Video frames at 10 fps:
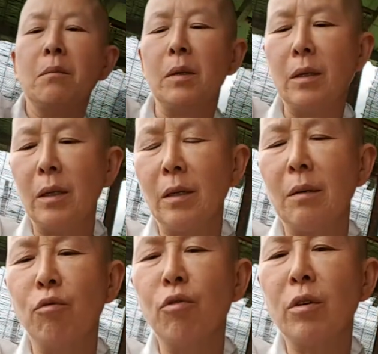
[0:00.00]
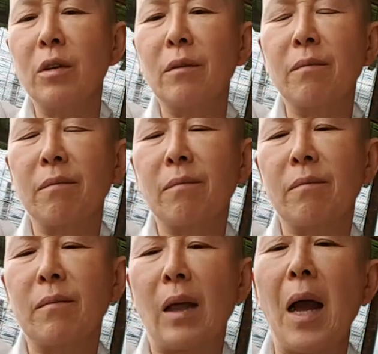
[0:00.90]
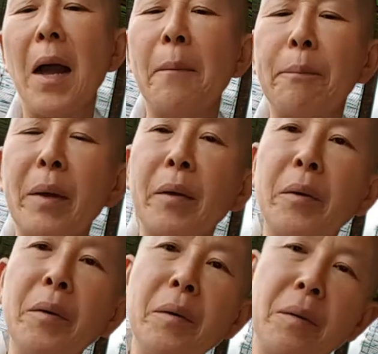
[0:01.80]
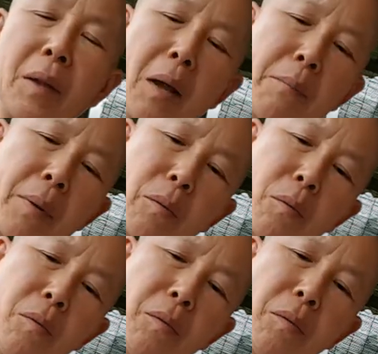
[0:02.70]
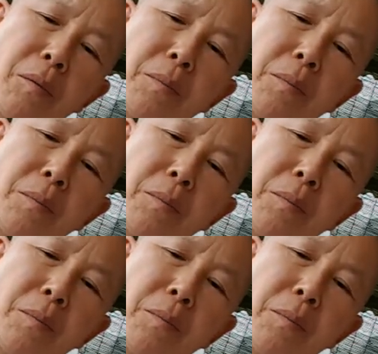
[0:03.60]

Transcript: 밑에 이제 물을 다 안 빼요 다 안 빼고